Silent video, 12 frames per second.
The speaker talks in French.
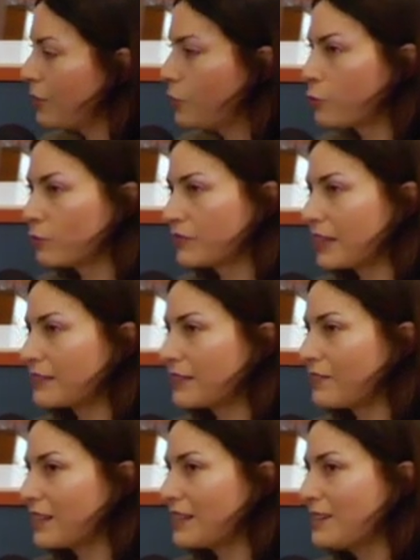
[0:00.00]
le contact
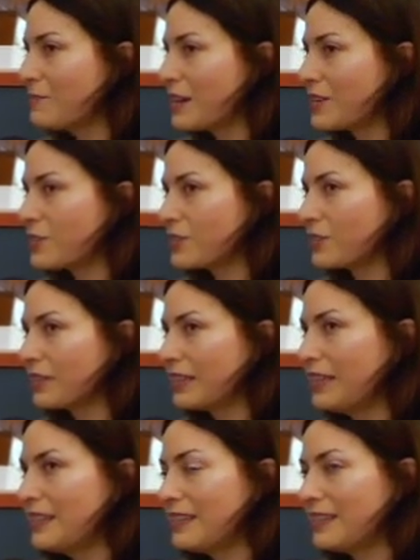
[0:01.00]
avec l'image,
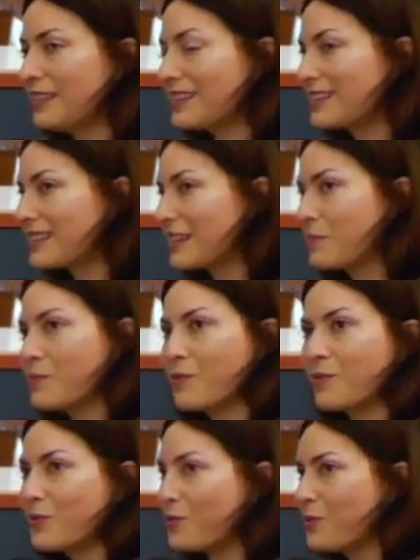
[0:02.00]
il est
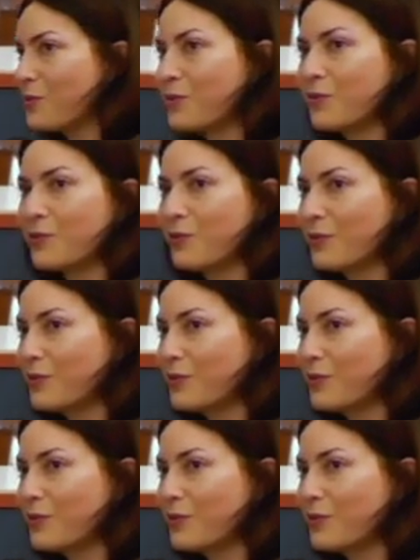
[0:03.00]
extrêmement euh,